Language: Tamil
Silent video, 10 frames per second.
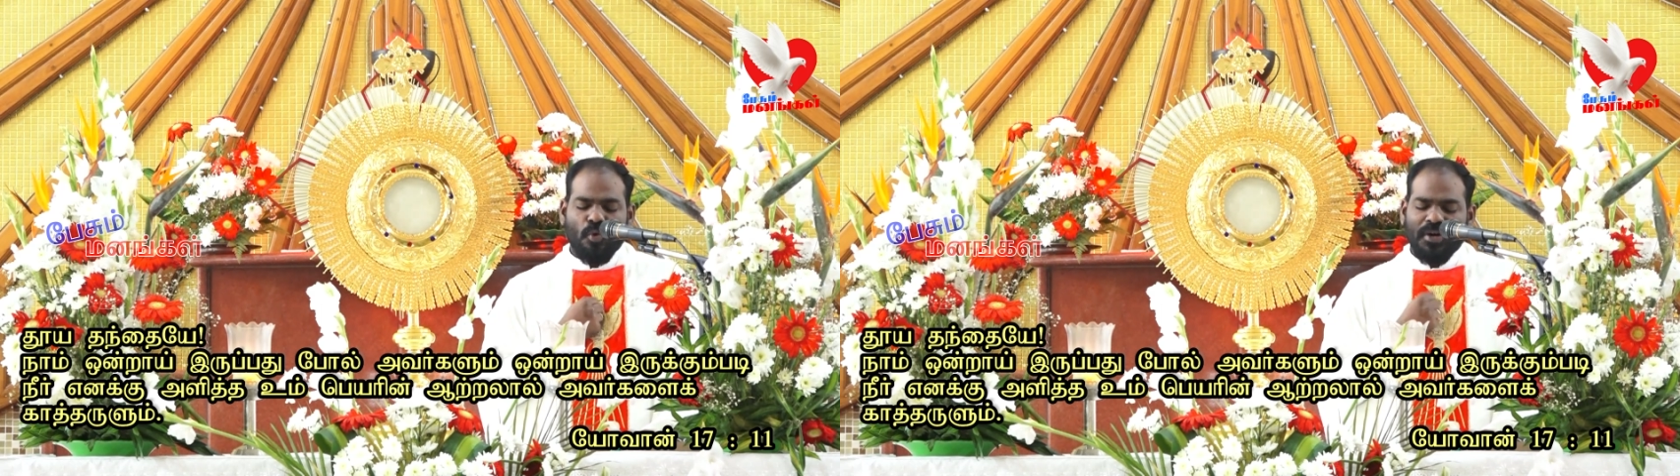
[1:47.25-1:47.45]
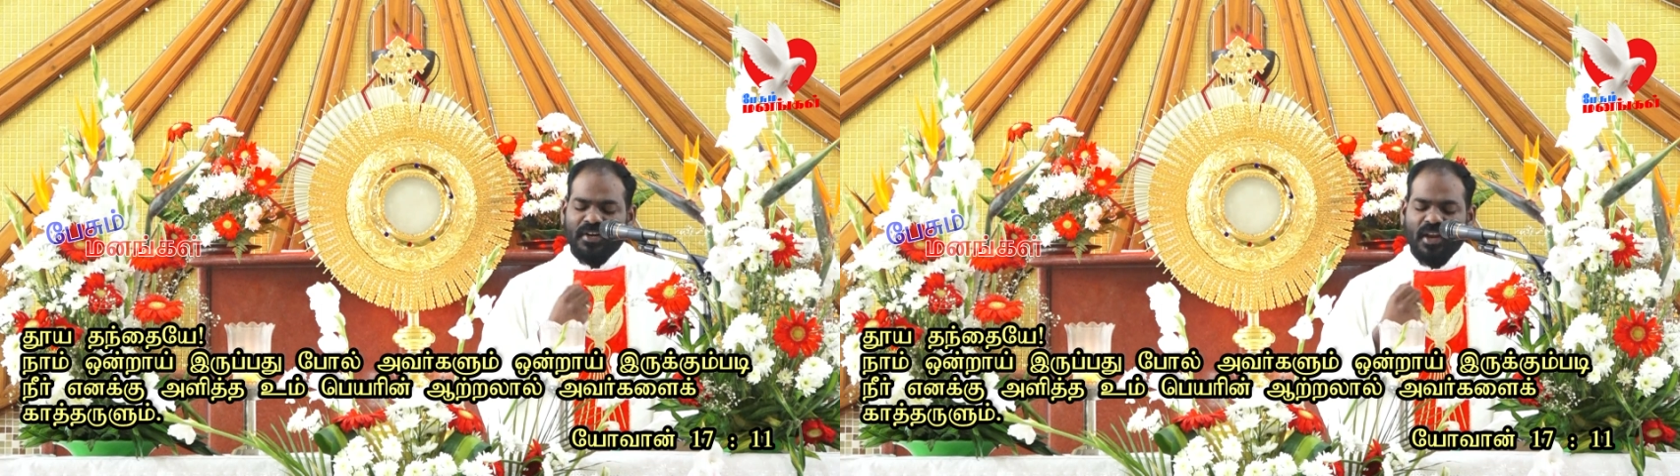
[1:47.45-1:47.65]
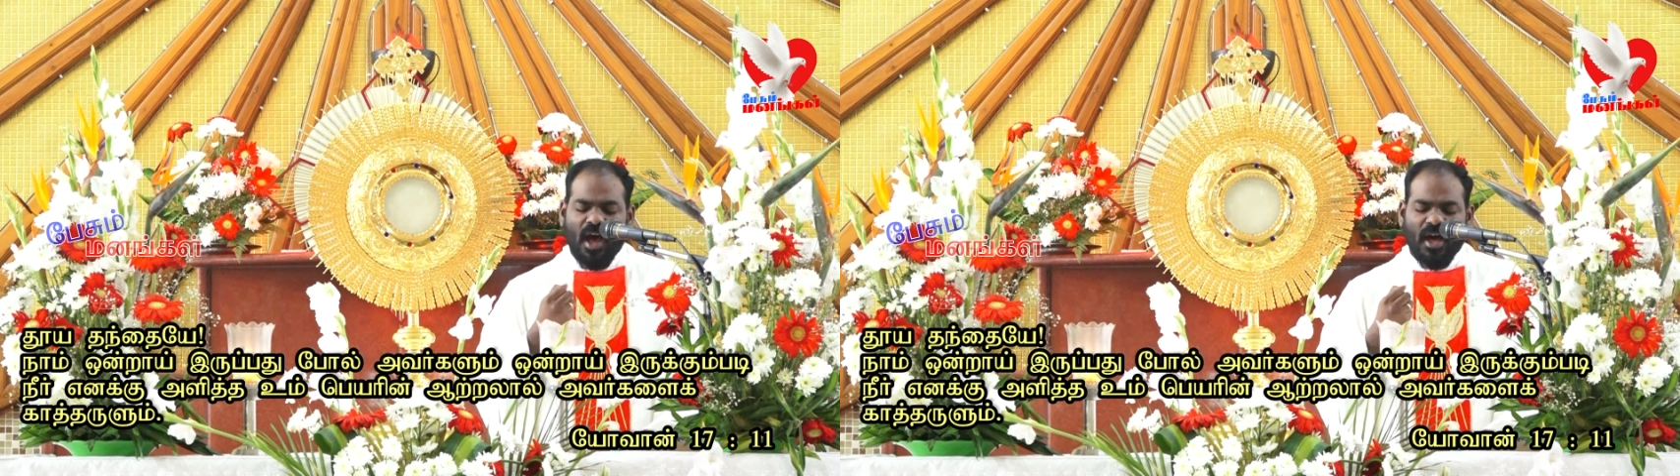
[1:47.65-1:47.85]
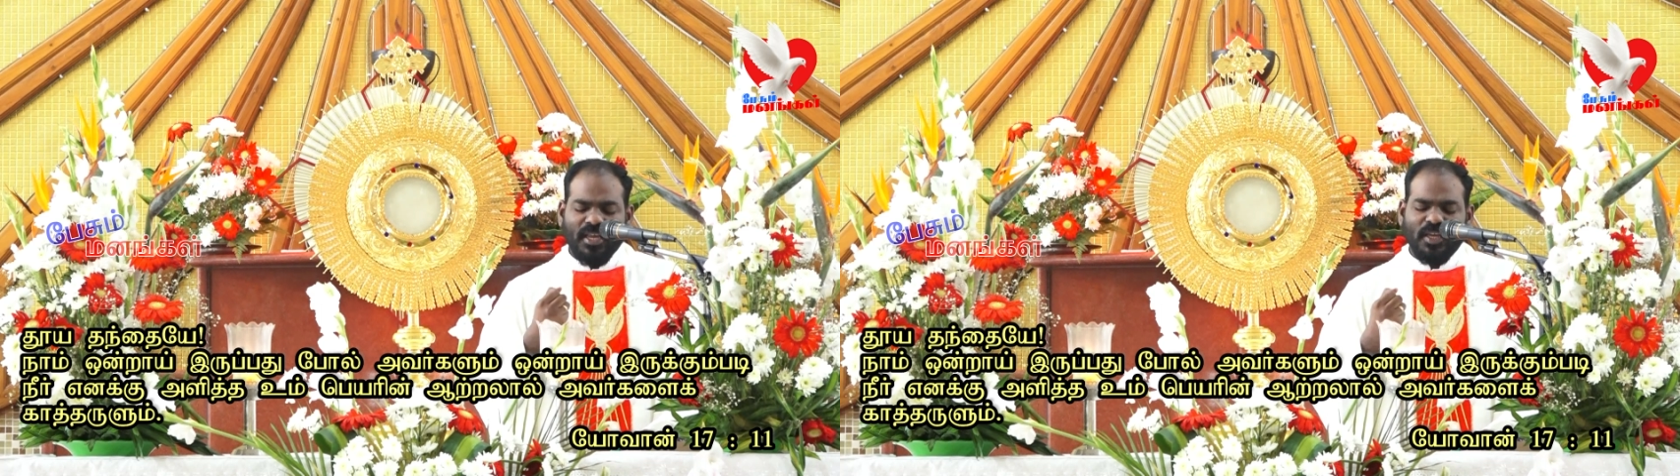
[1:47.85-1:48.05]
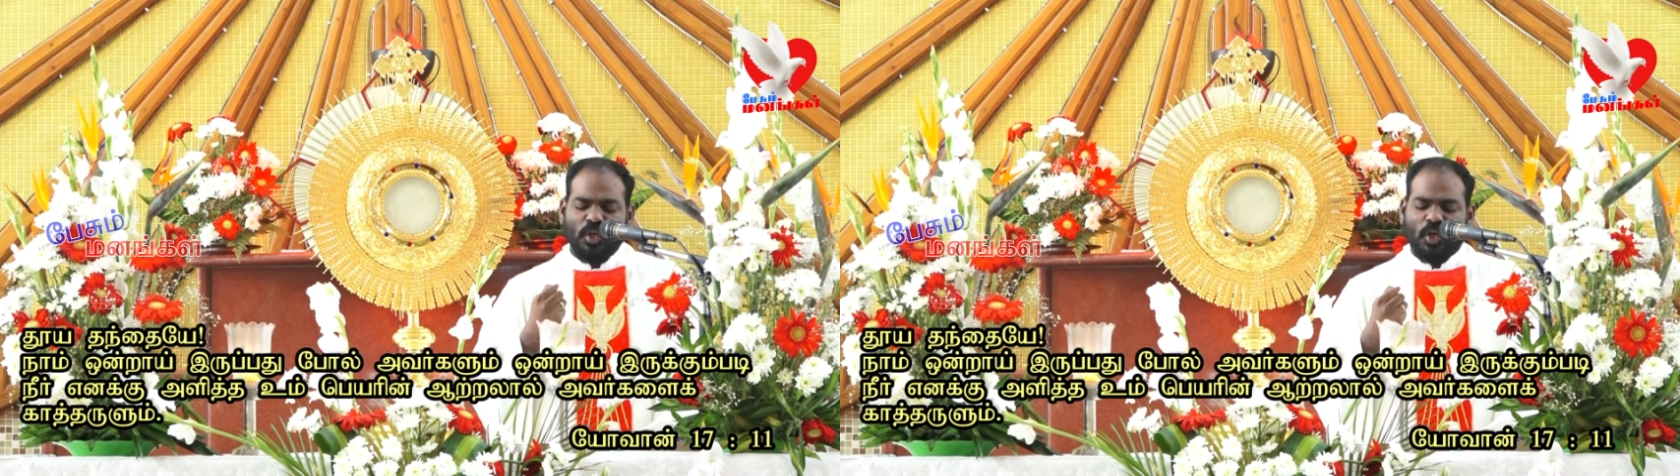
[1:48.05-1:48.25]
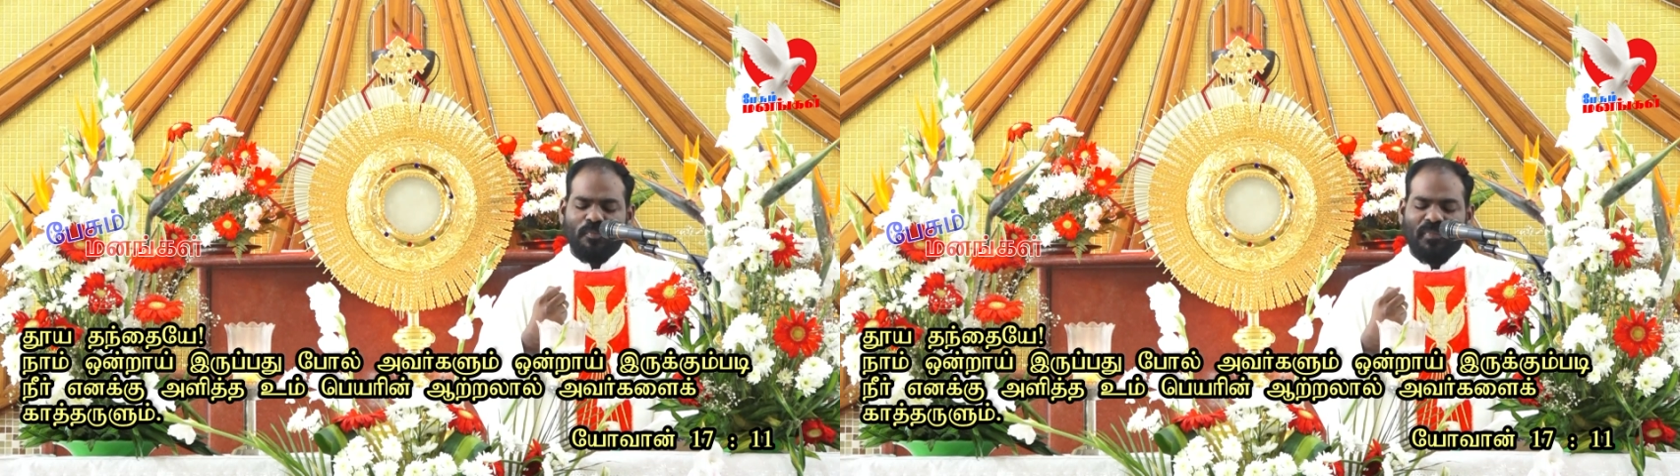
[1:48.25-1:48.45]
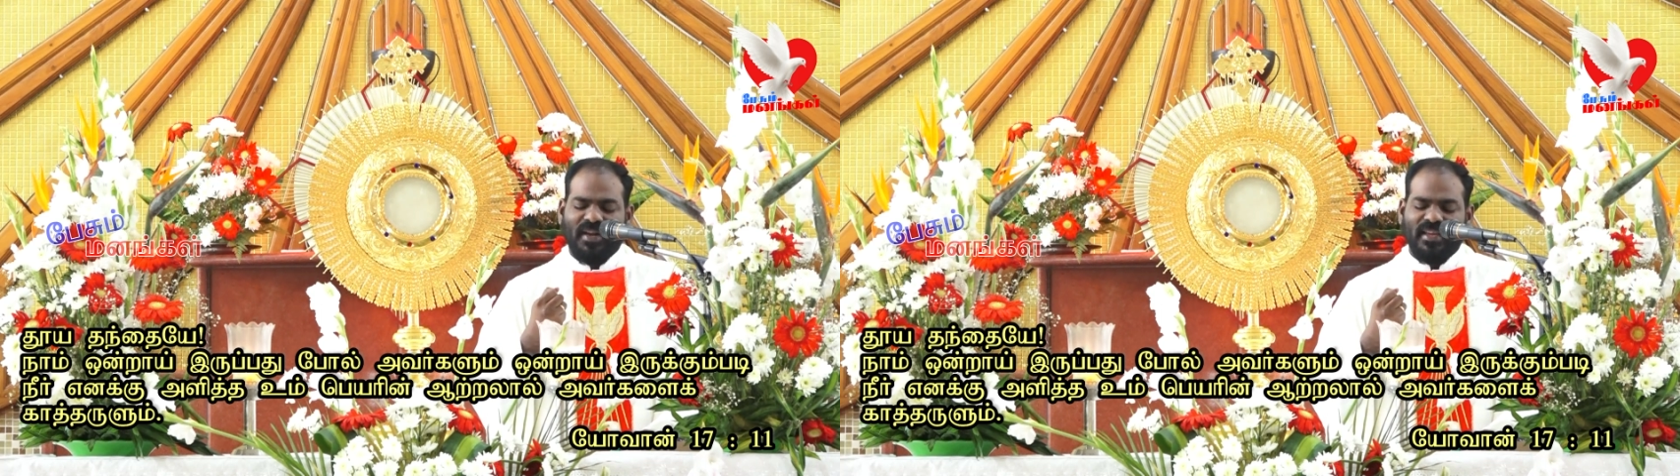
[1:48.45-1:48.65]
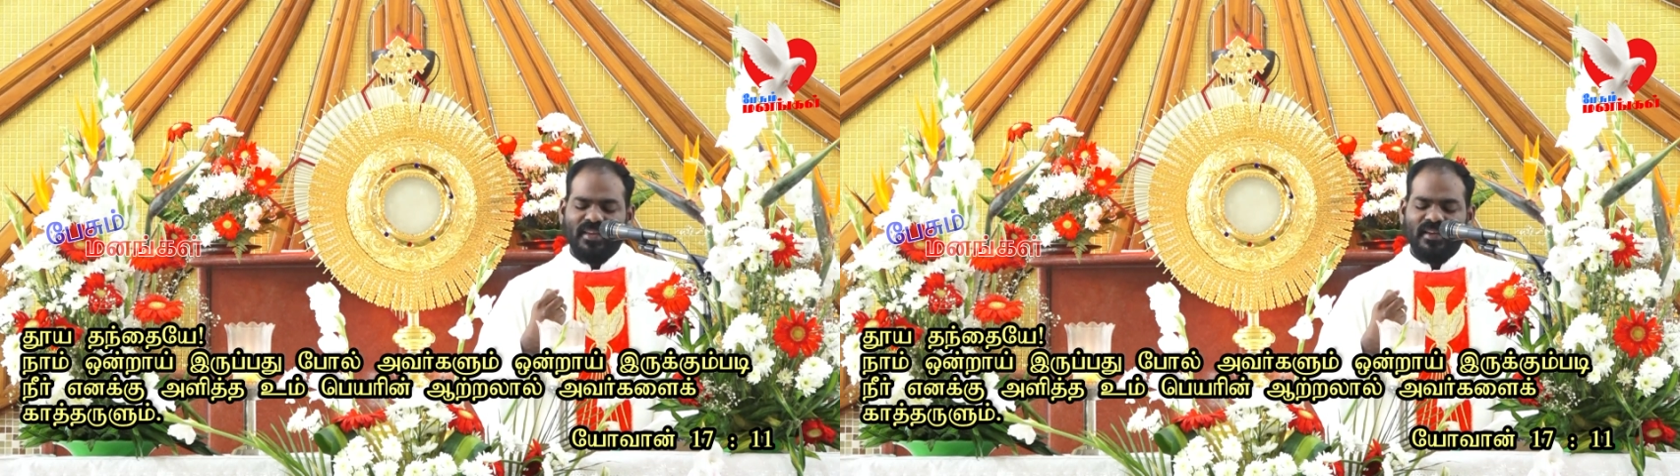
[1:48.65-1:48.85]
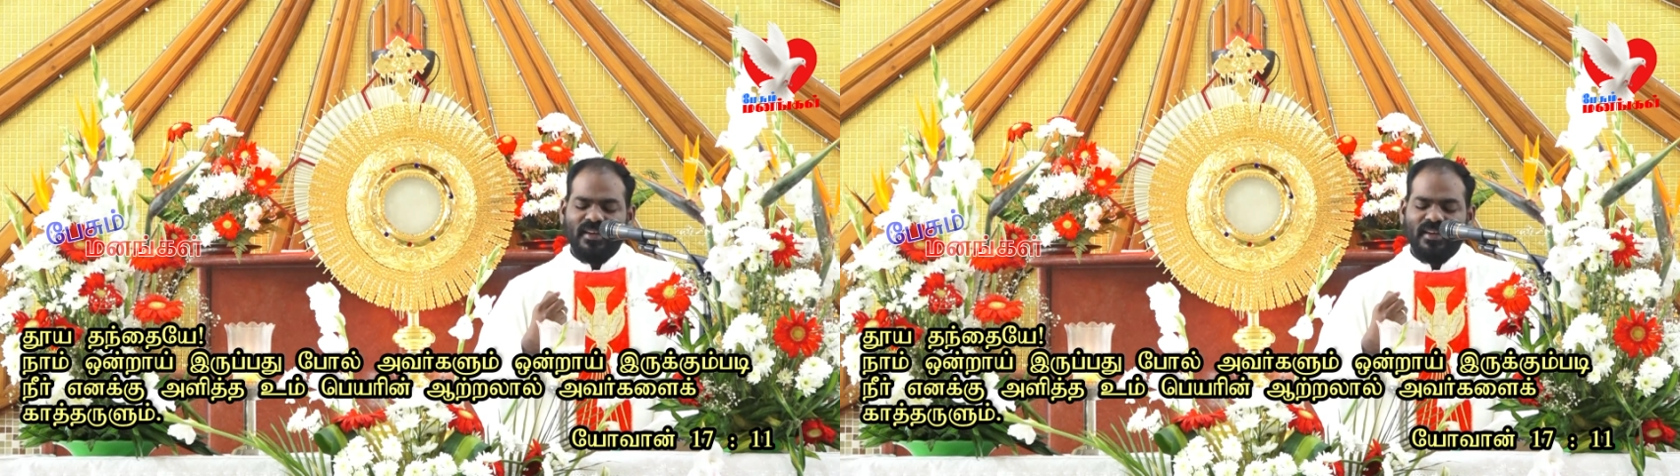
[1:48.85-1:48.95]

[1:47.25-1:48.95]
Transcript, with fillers: ஒன்றாயிருக்கும்படி